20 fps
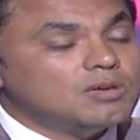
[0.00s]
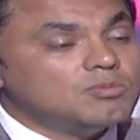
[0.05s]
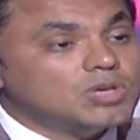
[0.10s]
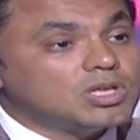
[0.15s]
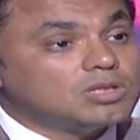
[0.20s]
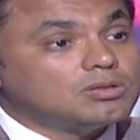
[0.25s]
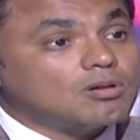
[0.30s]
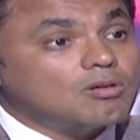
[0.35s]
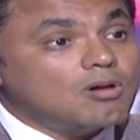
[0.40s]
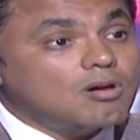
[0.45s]

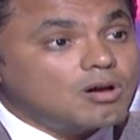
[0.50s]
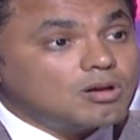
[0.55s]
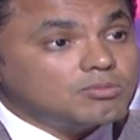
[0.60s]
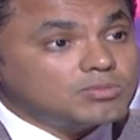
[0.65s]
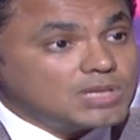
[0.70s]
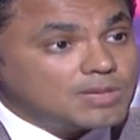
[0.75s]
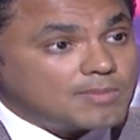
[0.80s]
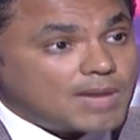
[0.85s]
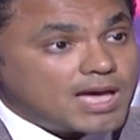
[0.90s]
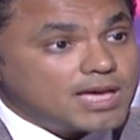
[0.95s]
بيتراكم
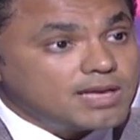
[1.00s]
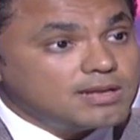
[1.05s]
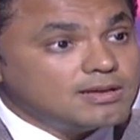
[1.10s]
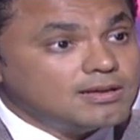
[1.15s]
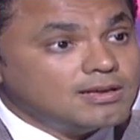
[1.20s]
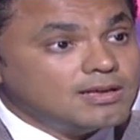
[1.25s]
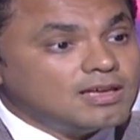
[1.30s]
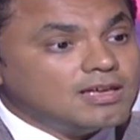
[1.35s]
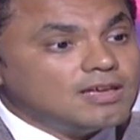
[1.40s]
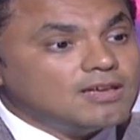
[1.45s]
ده معانا
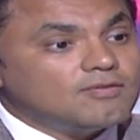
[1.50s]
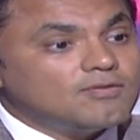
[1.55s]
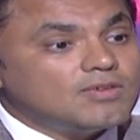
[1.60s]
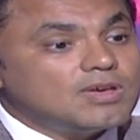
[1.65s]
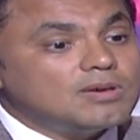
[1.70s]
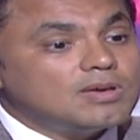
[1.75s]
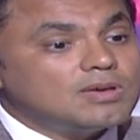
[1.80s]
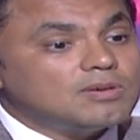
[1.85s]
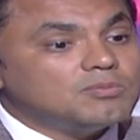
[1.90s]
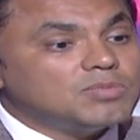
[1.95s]

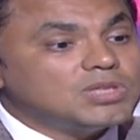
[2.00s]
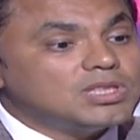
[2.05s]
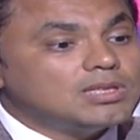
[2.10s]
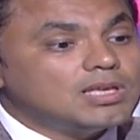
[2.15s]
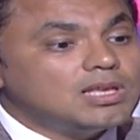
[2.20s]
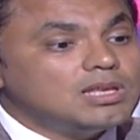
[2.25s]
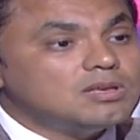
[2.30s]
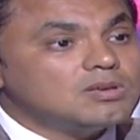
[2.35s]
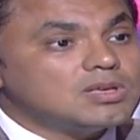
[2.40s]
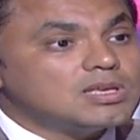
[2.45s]

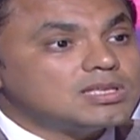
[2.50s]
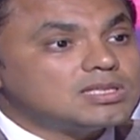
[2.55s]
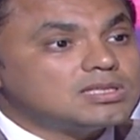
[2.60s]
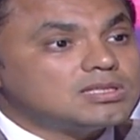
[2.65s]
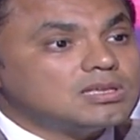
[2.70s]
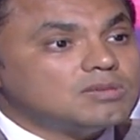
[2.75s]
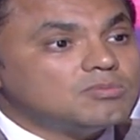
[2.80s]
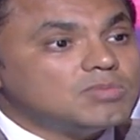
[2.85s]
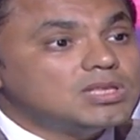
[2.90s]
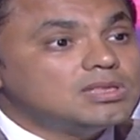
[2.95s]
فبالتالي
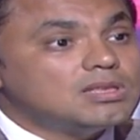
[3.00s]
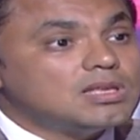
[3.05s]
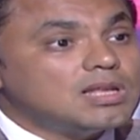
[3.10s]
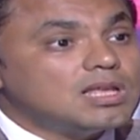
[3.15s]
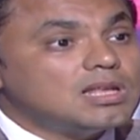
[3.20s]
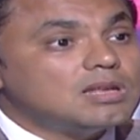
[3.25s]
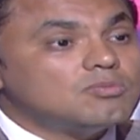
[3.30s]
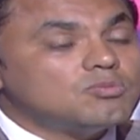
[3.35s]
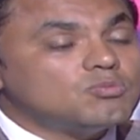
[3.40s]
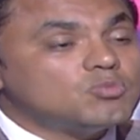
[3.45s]
استقبالنا
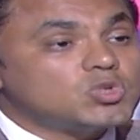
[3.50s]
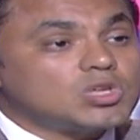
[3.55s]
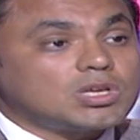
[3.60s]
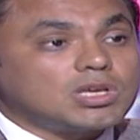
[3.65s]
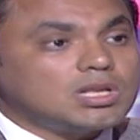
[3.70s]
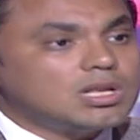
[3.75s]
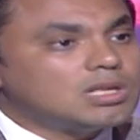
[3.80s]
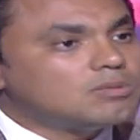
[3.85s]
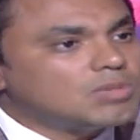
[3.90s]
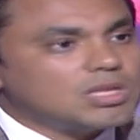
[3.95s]
للالم
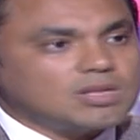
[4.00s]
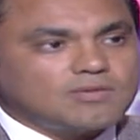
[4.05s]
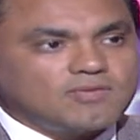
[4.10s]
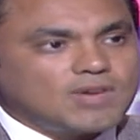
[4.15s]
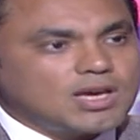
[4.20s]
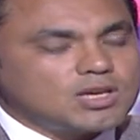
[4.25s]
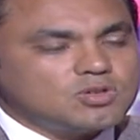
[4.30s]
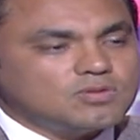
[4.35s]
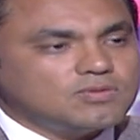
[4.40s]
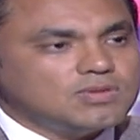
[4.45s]
المسكنات ما
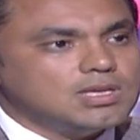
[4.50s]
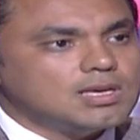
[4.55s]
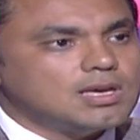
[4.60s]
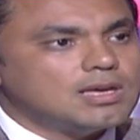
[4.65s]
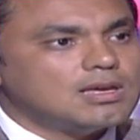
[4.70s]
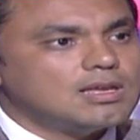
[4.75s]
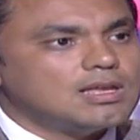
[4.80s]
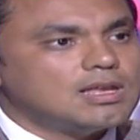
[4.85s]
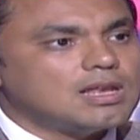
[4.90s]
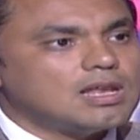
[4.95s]
تنفعش
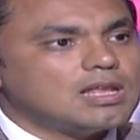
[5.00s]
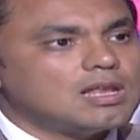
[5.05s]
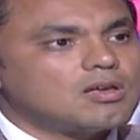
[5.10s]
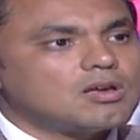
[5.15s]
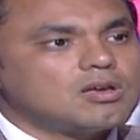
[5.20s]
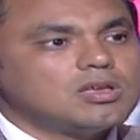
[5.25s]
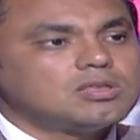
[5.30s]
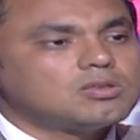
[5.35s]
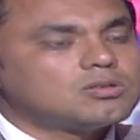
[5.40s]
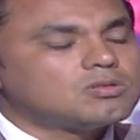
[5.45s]
فيها
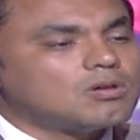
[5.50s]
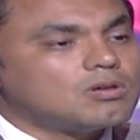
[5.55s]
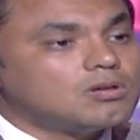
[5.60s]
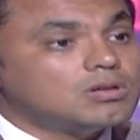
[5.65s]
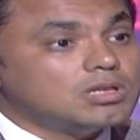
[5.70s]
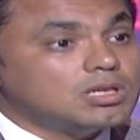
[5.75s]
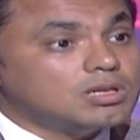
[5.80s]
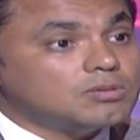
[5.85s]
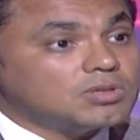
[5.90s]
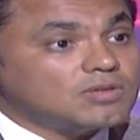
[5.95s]
العلاجات
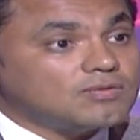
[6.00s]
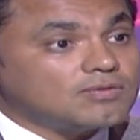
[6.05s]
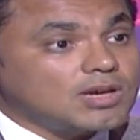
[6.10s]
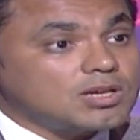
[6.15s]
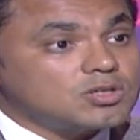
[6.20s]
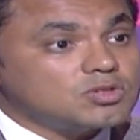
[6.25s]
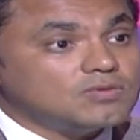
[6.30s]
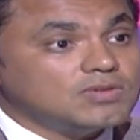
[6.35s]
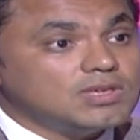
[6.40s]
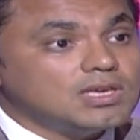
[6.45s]
التقليديه ما
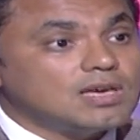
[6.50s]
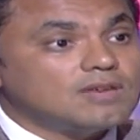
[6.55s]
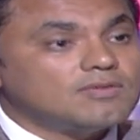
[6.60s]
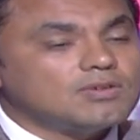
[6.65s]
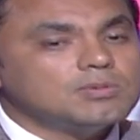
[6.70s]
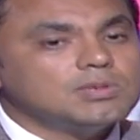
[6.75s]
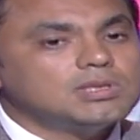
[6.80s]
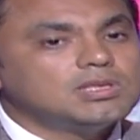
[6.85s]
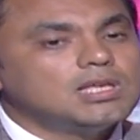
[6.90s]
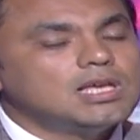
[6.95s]
تنفعش فيها
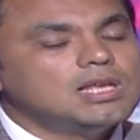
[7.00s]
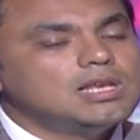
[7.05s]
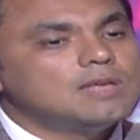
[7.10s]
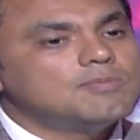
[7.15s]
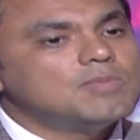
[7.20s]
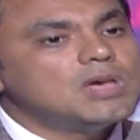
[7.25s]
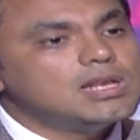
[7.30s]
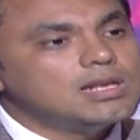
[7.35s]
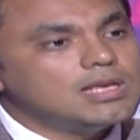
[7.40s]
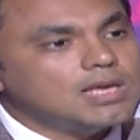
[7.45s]
فبالتالي
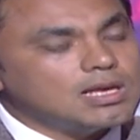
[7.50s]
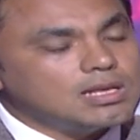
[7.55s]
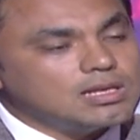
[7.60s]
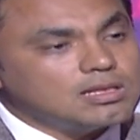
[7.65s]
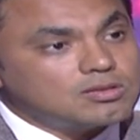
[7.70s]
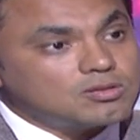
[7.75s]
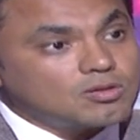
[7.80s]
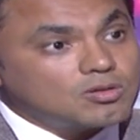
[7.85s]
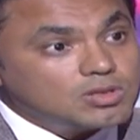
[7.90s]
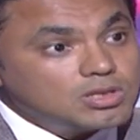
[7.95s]
بلجا
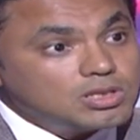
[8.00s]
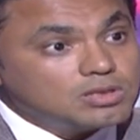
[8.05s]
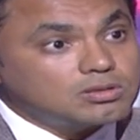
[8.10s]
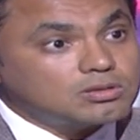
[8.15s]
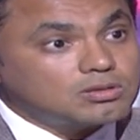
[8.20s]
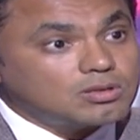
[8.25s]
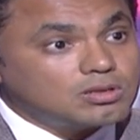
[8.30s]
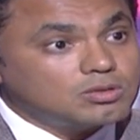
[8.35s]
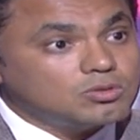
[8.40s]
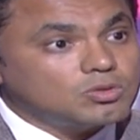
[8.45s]
لتقنيه
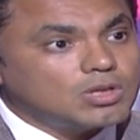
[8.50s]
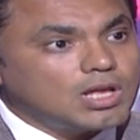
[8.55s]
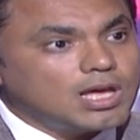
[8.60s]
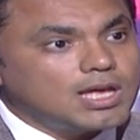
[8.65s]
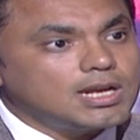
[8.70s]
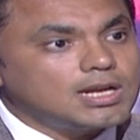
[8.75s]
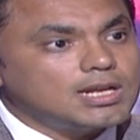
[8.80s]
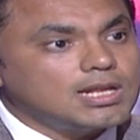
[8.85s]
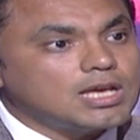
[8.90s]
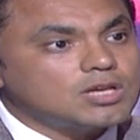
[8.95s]
التردد
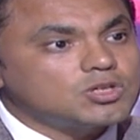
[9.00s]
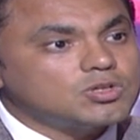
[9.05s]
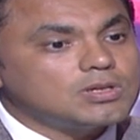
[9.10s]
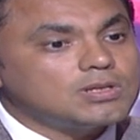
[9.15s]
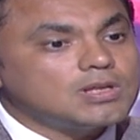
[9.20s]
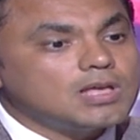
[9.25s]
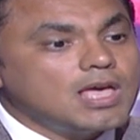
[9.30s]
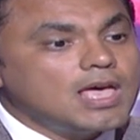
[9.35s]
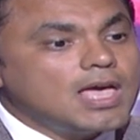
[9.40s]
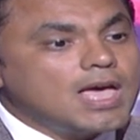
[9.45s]
الحراري
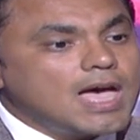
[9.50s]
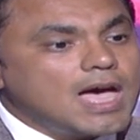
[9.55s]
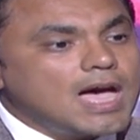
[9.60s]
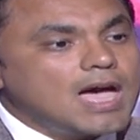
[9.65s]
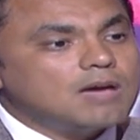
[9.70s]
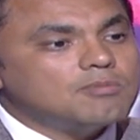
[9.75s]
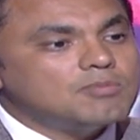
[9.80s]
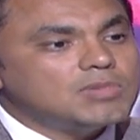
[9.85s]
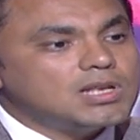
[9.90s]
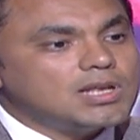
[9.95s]
عشان
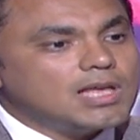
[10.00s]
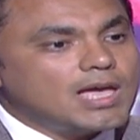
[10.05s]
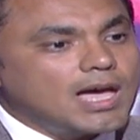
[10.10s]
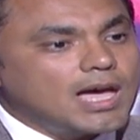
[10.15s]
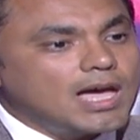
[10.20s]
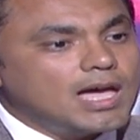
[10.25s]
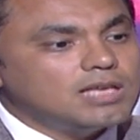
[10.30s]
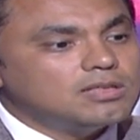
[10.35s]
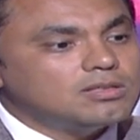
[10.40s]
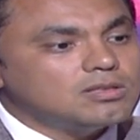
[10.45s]
اعمل
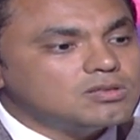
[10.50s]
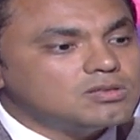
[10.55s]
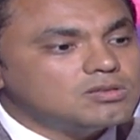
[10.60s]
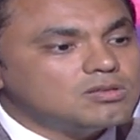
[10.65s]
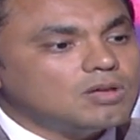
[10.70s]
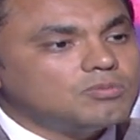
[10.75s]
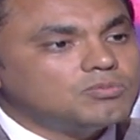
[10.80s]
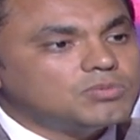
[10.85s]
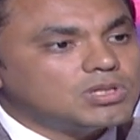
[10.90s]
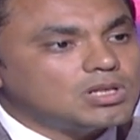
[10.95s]
اعاده
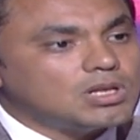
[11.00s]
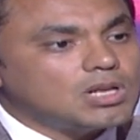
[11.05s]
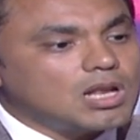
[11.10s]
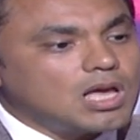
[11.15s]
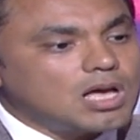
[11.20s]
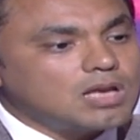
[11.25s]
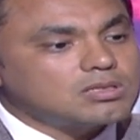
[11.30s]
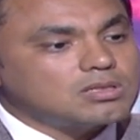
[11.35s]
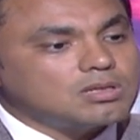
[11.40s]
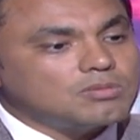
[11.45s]
ضبط
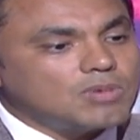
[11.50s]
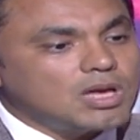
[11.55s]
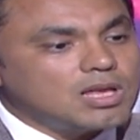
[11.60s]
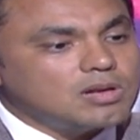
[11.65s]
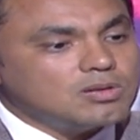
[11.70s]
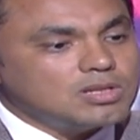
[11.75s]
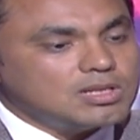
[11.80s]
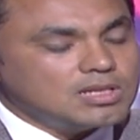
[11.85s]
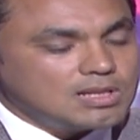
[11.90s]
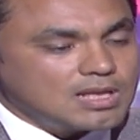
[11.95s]
للعصب
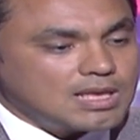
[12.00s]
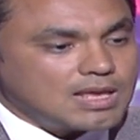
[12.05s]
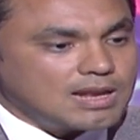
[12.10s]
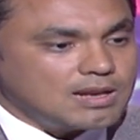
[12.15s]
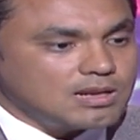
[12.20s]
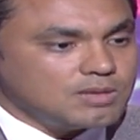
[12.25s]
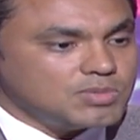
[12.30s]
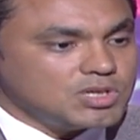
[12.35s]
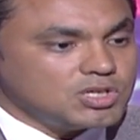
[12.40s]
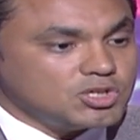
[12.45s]

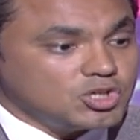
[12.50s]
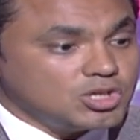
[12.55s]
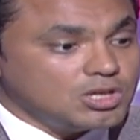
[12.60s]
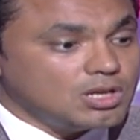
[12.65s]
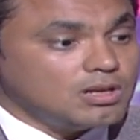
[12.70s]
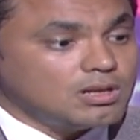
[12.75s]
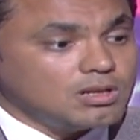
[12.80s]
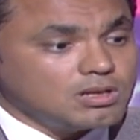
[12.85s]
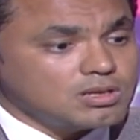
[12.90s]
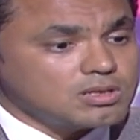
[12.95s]
اللي
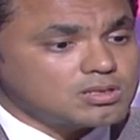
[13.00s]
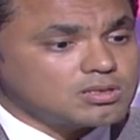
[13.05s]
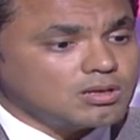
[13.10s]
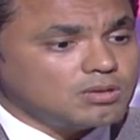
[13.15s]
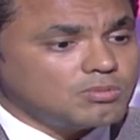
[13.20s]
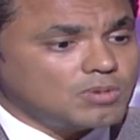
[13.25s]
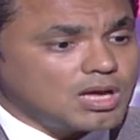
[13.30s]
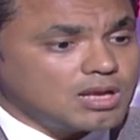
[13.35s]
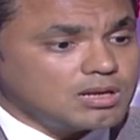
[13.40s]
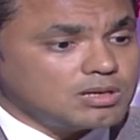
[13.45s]
بيشيل
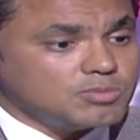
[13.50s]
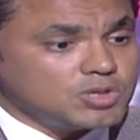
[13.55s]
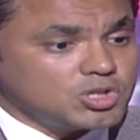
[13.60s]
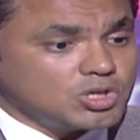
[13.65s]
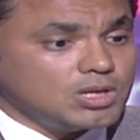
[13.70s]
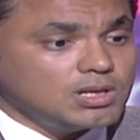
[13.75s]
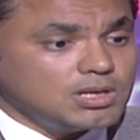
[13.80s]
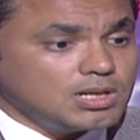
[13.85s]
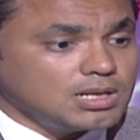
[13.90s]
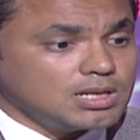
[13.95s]
الاصابه اللي
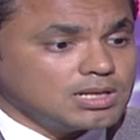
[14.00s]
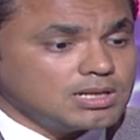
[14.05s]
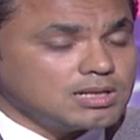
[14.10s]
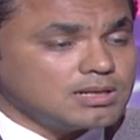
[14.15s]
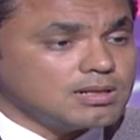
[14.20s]
بيشيل